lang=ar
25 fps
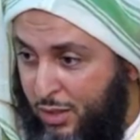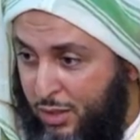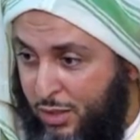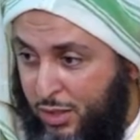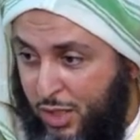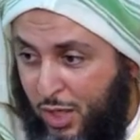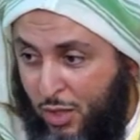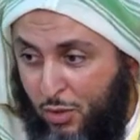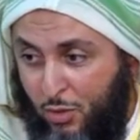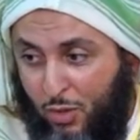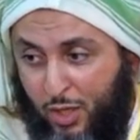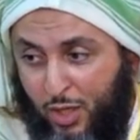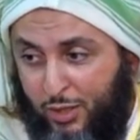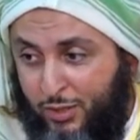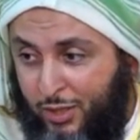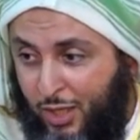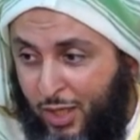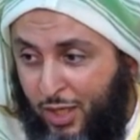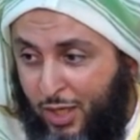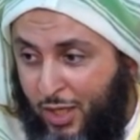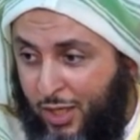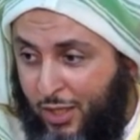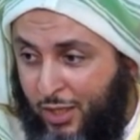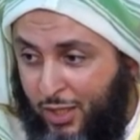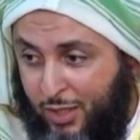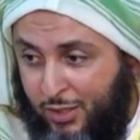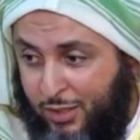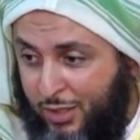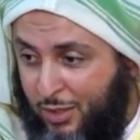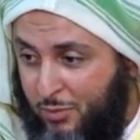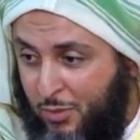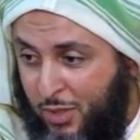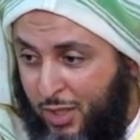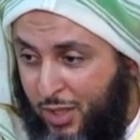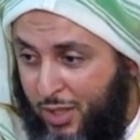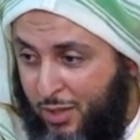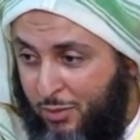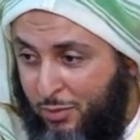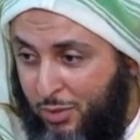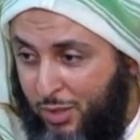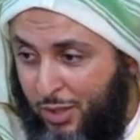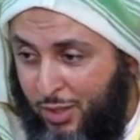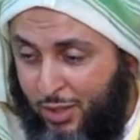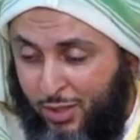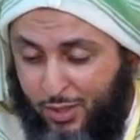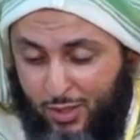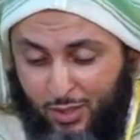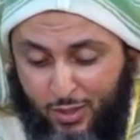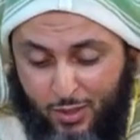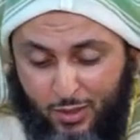أسأل الله تعالى أن يعصمنا
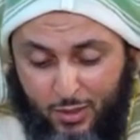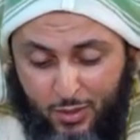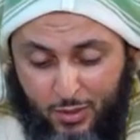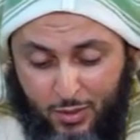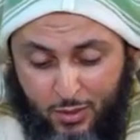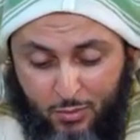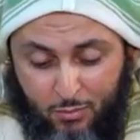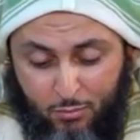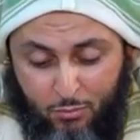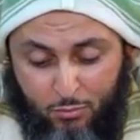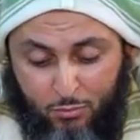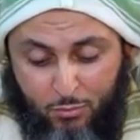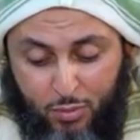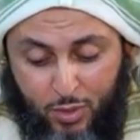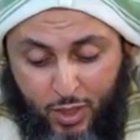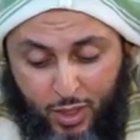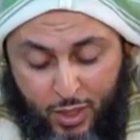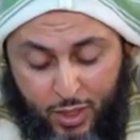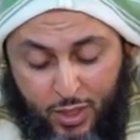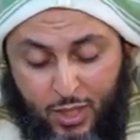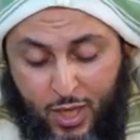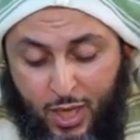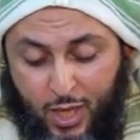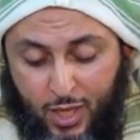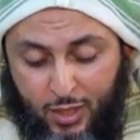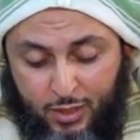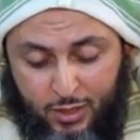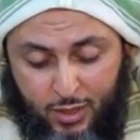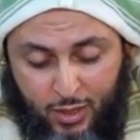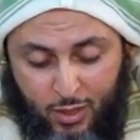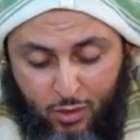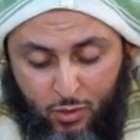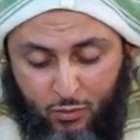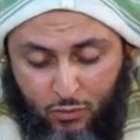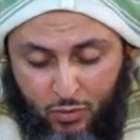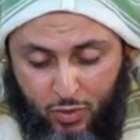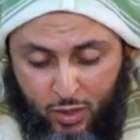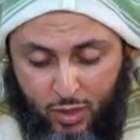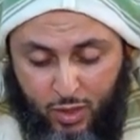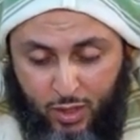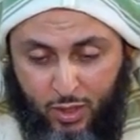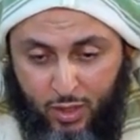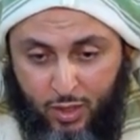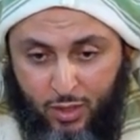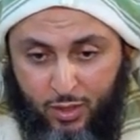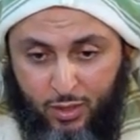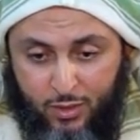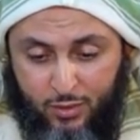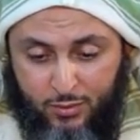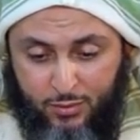ب... بعنايته
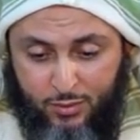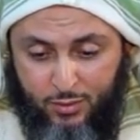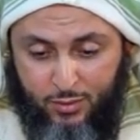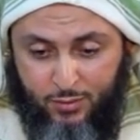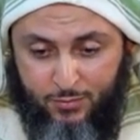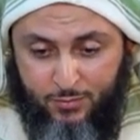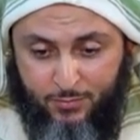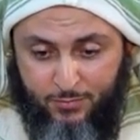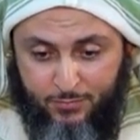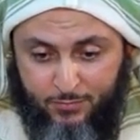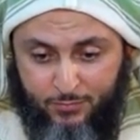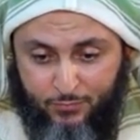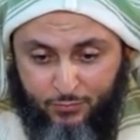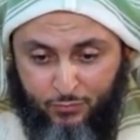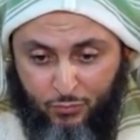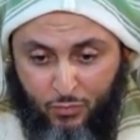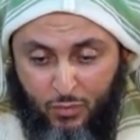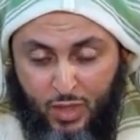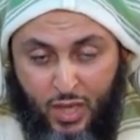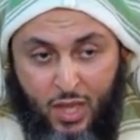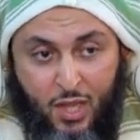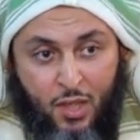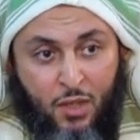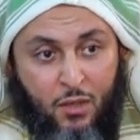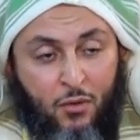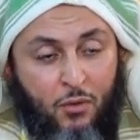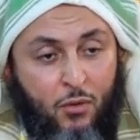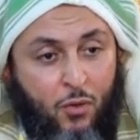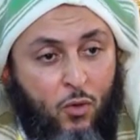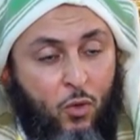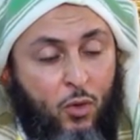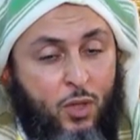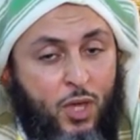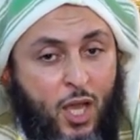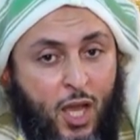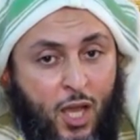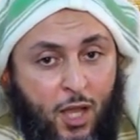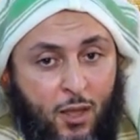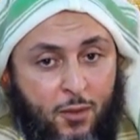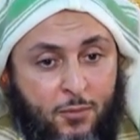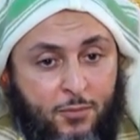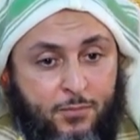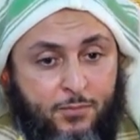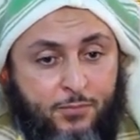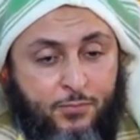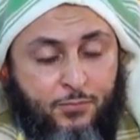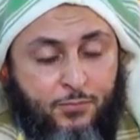وفضله قلنا